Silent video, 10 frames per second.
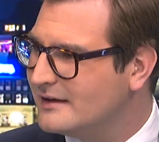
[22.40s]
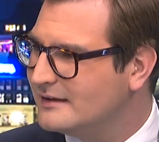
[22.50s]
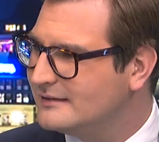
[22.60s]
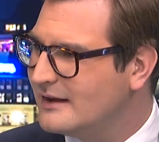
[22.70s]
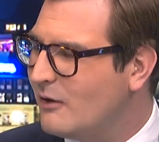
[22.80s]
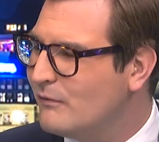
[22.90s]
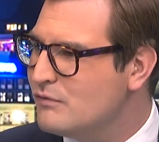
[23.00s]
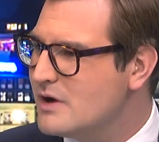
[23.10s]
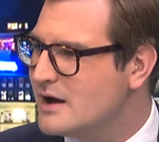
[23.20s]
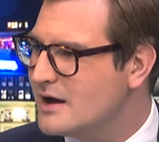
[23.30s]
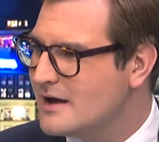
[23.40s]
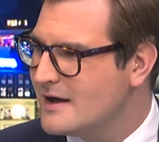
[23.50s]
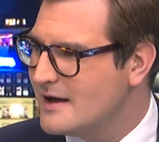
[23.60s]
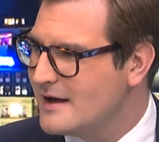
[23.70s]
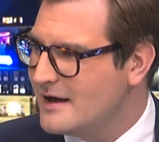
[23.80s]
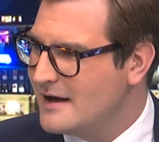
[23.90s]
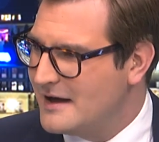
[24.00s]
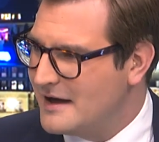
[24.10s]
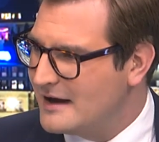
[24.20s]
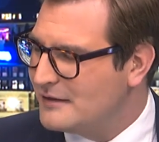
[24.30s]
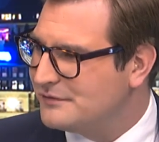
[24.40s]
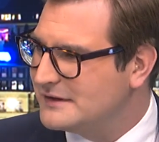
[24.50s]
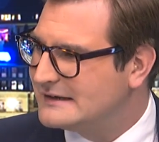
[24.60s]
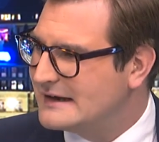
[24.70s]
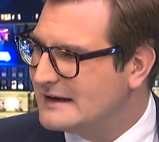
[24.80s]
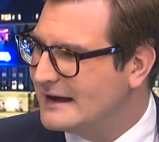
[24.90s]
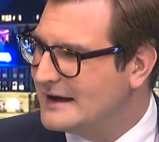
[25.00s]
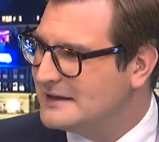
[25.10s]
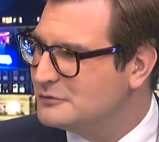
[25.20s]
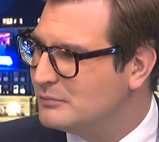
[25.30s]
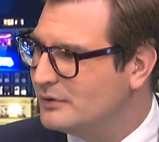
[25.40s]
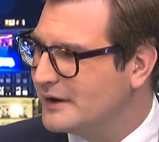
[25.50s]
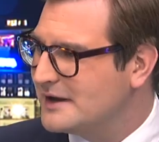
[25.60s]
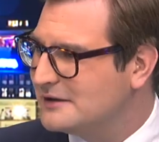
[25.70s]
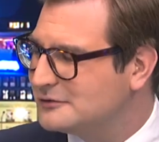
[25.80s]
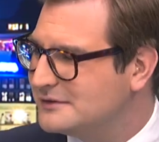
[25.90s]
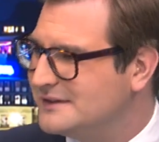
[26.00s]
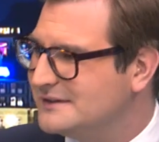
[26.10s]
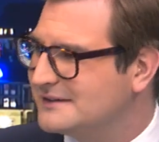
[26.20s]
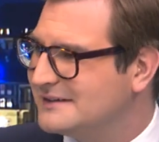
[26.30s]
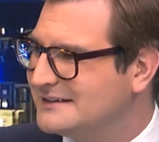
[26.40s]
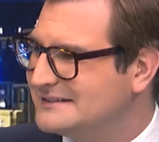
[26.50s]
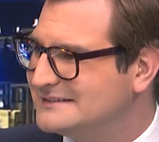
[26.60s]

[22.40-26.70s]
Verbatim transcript: Ça renvoie à, la fin de quel règne au pluriel ce titre